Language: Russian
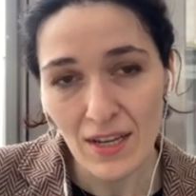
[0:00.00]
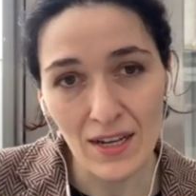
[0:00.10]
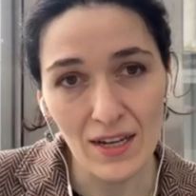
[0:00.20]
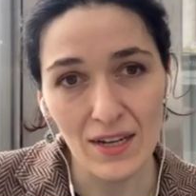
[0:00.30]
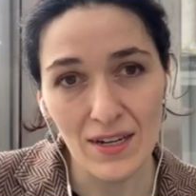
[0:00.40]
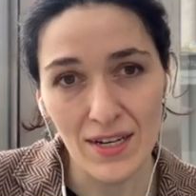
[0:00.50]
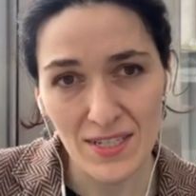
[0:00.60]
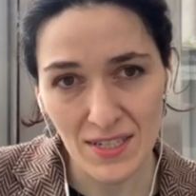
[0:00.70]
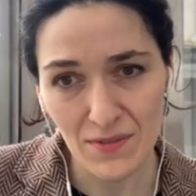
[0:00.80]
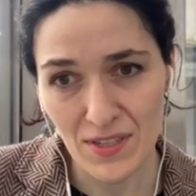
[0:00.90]
Э,
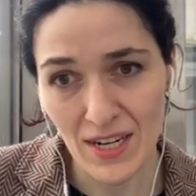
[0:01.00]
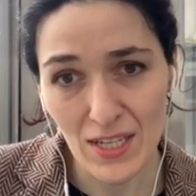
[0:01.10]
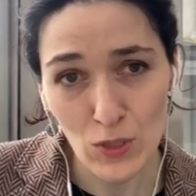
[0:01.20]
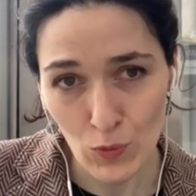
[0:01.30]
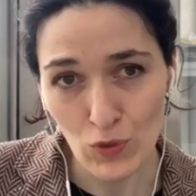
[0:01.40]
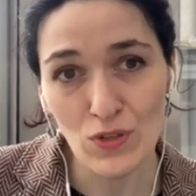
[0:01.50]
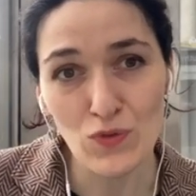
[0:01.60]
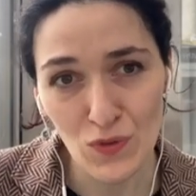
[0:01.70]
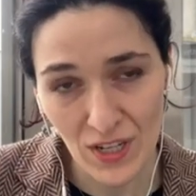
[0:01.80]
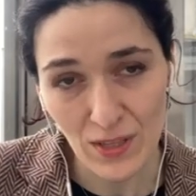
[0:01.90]
Российской Федерации против
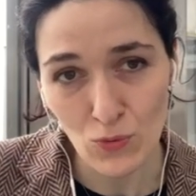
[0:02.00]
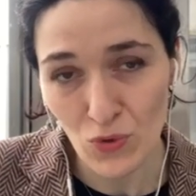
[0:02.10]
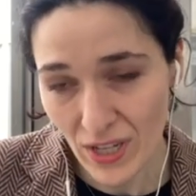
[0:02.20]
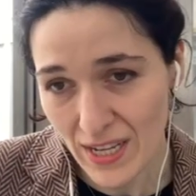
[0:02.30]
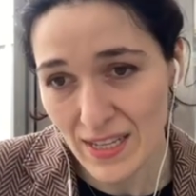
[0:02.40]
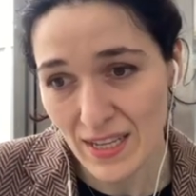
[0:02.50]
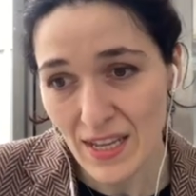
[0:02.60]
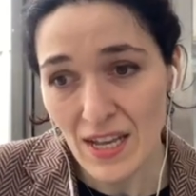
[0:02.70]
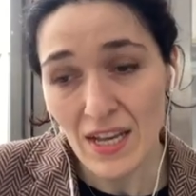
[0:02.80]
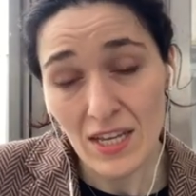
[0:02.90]
суверенной Украины.
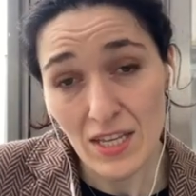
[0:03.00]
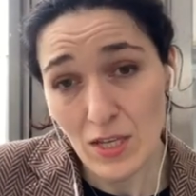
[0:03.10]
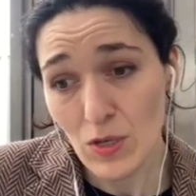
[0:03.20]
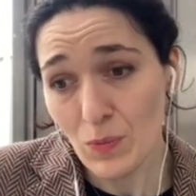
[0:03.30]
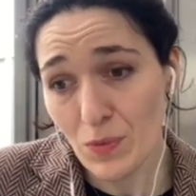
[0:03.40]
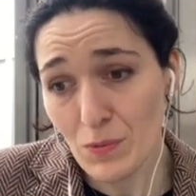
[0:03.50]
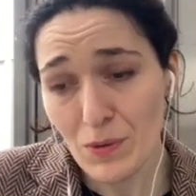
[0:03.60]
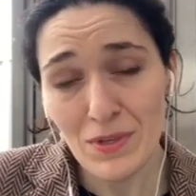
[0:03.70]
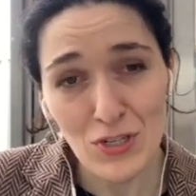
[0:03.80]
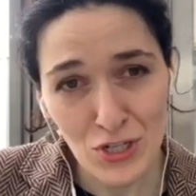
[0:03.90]
И
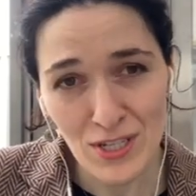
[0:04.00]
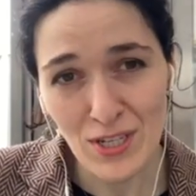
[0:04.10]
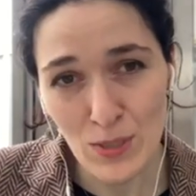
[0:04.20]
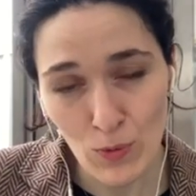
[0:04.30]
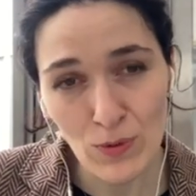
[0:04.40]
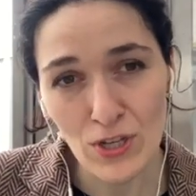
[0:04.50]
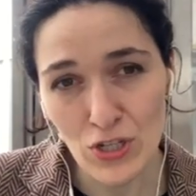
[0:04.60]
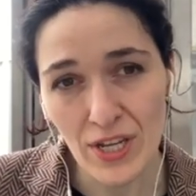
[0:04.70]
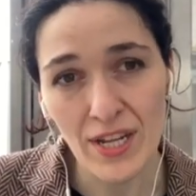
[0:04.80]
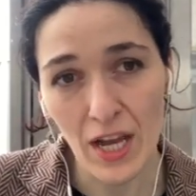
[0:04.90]
премьер-министр Чеченской Республики
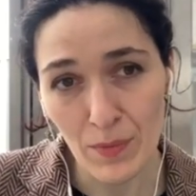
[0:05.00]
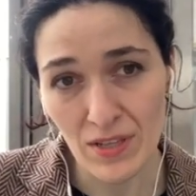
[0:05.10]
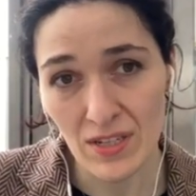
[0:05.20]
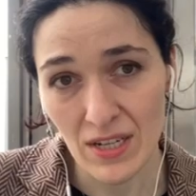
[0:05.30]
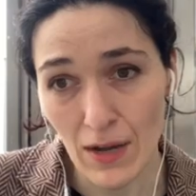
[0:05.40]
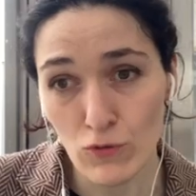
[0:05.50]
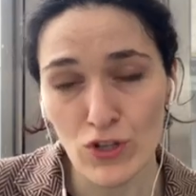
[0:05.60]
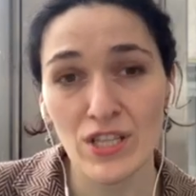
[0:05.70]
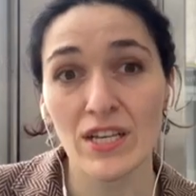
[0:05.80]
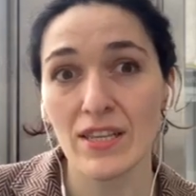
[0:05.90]
Ичкерия Ахмед Закаев
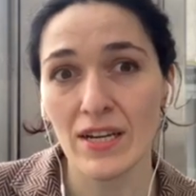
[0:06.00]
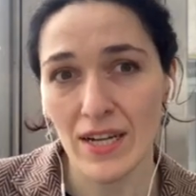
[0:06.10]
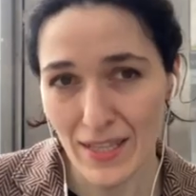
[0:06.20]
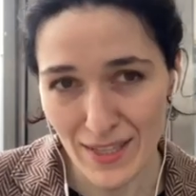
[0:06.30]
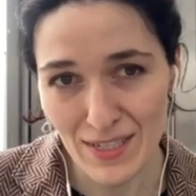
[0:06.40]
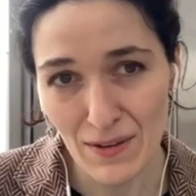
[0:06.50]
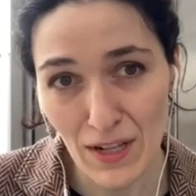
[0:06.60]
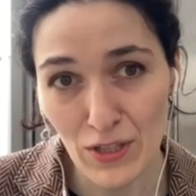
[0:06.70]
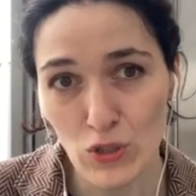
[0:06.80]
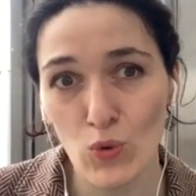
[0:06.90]
уже неоднократно
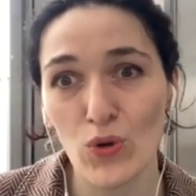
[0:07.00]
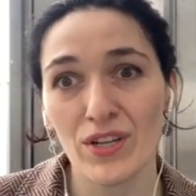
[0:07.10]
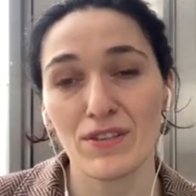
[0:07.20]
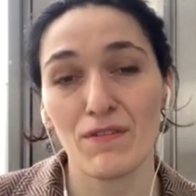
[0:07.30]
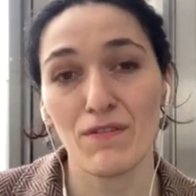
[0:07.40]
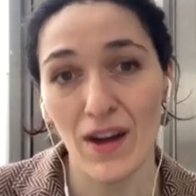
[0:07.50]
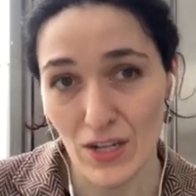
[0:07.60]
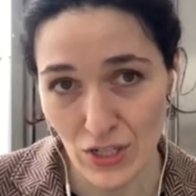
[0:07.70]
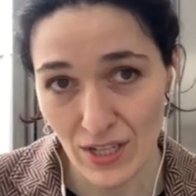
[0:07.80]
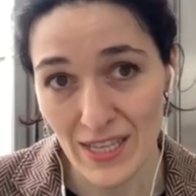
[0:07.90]
заявлял, насколько это
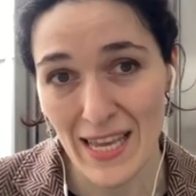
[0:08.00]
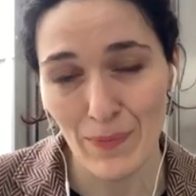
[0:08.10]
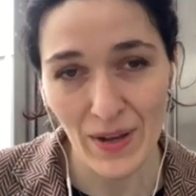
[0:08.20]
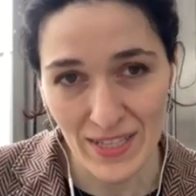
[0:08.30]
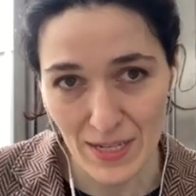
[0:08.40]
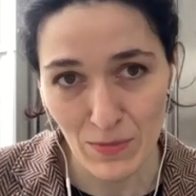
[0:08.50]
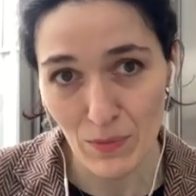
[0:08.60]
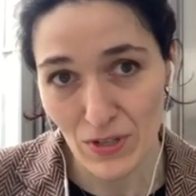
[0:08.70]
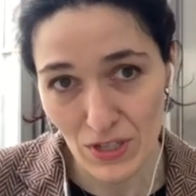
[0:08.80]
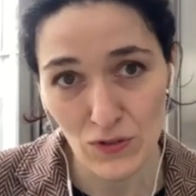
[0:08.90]
важно, необходимо
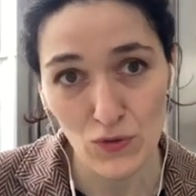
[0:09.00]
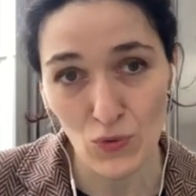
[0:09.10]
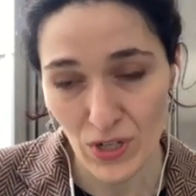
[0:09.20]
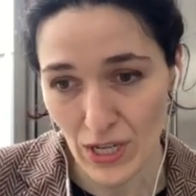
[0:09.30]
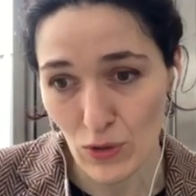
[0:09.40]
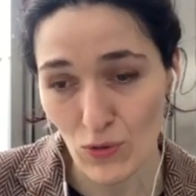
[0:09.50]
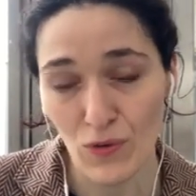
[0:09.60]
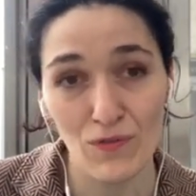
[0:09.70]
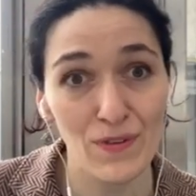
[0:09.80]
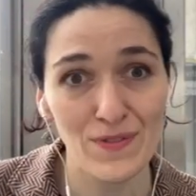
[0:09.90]
поддерживать Украину
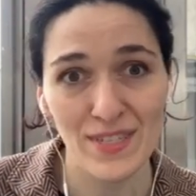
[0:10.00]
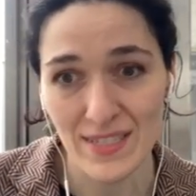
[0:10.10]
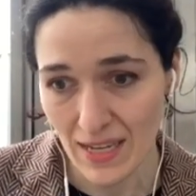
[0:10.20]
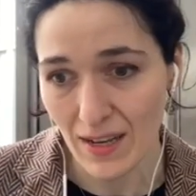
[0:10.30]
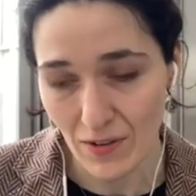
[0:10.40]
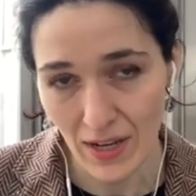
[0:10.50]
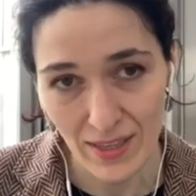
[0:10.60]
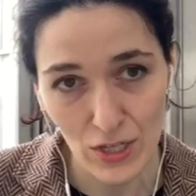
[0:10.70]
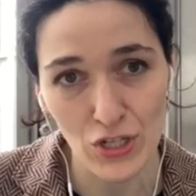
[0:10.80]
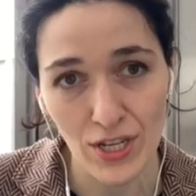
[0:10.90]
во всех
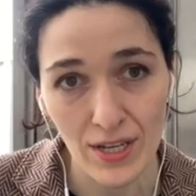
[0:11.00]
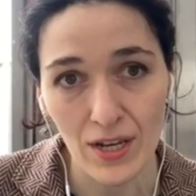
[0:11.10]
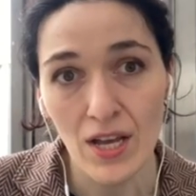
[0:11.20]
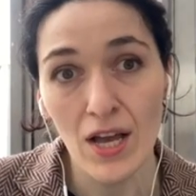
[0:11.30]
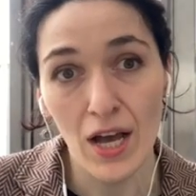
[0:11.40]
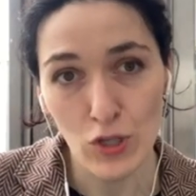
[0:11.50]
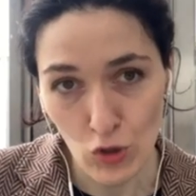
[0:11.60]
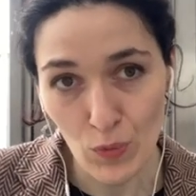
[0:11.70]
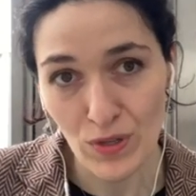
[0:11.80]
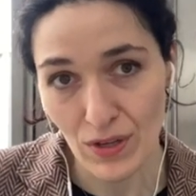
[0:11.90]
отношениях,
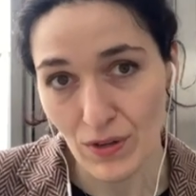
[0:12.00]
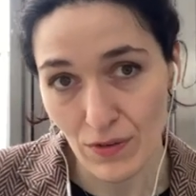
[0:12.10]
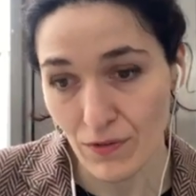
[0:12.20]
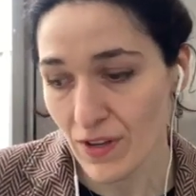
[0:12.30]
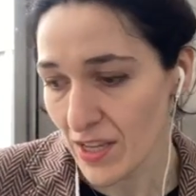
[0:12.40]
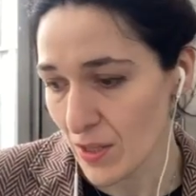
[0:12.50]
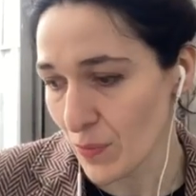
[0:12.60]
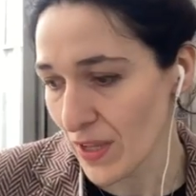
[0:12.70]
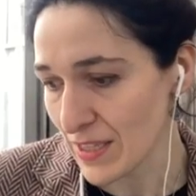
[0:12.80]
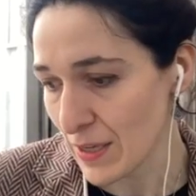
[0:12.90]
особенно в военном
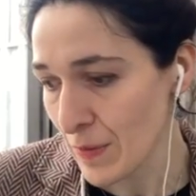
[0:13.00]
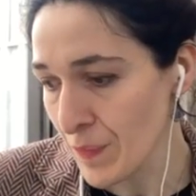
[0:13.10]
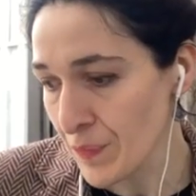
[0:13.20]
плане.